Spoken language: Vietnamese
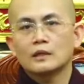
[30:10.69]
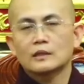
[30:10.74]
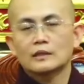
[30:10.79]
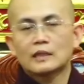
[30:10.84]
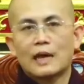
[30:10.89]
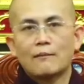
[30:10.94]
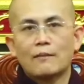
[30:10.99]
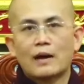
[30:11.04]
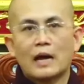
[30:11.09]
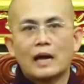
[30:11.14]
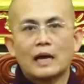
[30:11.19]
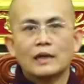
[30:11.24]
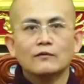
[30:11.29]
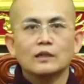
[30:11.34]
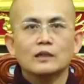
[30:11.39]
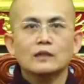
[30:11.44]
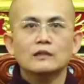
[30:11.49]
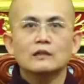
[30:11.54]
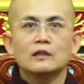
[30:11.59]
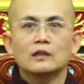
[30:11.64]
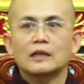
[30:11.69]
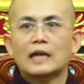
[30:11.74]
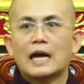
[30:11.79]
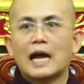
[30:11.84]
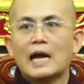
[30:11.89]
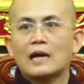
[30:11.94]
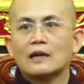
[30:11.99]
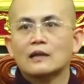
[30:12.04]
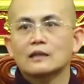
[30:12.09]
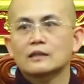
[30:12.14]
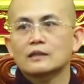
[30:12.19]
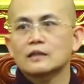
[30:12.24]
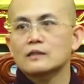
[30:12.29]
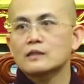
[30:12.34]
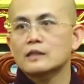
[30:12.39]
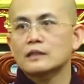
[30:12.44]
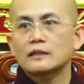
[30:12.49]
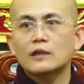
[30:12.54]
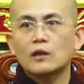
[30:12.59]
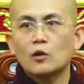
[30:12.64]
tham ái với người khác người ta
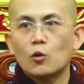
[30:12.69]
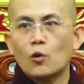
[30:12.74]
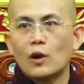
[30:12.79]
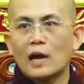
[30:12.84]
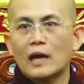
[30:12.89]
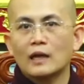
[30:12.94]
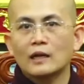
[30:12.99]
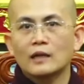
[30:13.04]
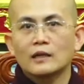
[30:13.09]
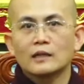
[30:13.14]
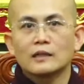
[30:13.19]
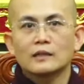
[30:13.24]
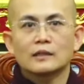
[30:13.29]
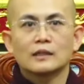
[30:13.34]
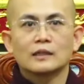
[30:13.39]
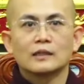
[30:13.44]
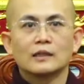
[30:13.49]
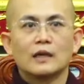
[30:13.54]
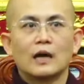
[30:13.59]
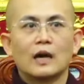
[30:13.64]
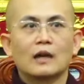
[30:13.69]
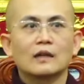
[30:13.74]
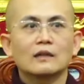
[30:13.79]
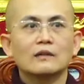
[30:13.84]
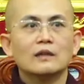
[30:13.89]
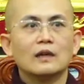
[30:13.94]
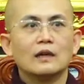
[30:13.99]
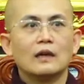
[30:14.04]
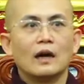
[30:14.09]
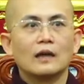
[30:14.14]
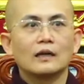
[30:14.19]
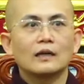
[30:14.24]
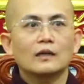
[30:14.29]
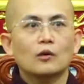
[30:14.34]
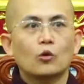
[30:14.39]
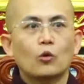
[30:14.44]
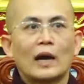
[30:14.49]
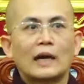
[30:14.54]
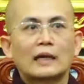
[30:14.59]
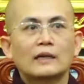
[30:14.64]
xịt nước hoa thì uh, người ấy
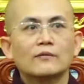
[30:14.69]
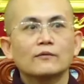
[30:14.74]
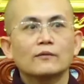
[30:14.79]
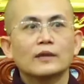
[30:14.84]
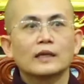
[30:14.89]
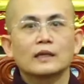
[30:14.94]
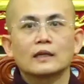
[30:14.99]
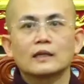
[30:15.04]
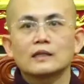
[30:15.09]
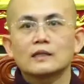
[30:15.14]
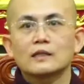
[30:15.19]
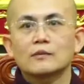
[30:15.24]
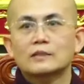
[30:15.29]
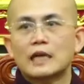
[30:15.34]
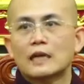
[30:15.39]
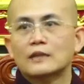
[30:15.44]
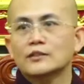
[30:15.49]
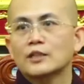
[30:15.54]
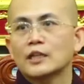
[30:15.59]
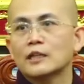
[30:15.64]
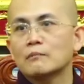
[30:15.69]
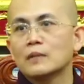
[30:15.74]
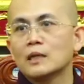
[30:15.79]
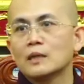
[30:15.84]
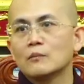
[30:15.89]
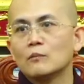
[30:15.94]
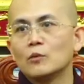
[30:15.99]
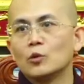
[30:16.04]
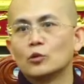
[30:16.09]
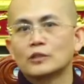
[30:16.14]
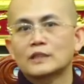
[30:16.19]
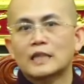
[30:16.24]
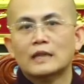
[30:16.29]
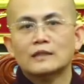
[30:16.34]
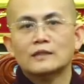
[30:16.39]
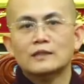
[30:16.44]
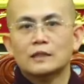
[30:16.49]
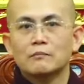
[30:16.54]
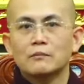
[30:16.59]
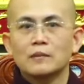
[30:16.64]
quán về cái xác chết mưng mủ xác
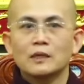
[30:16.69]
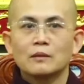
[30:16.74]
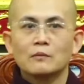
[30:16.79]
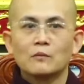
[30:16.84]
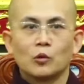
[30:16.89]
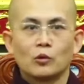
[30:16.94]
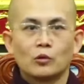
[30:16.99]
chết mưng mủ